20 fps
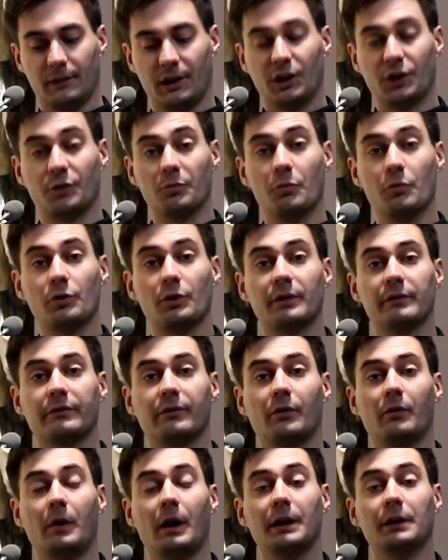I chmury
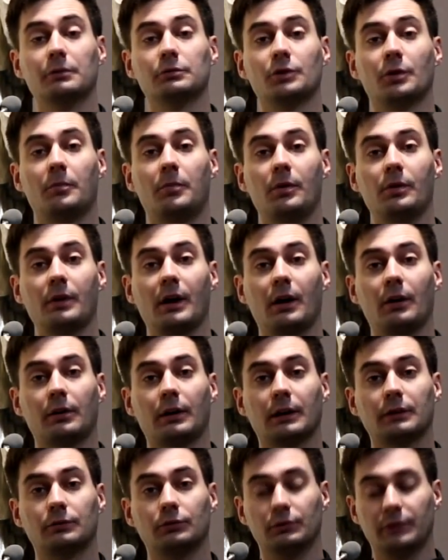wołają do Boga o
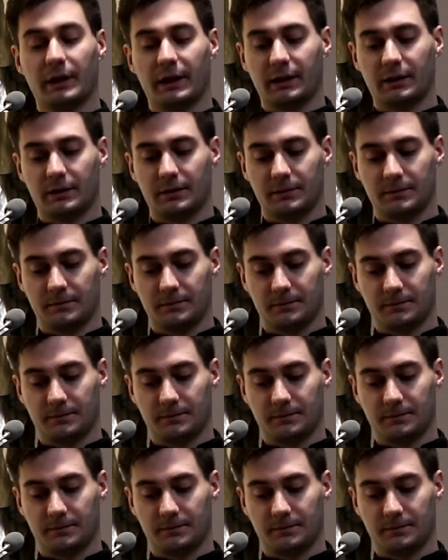ratunek.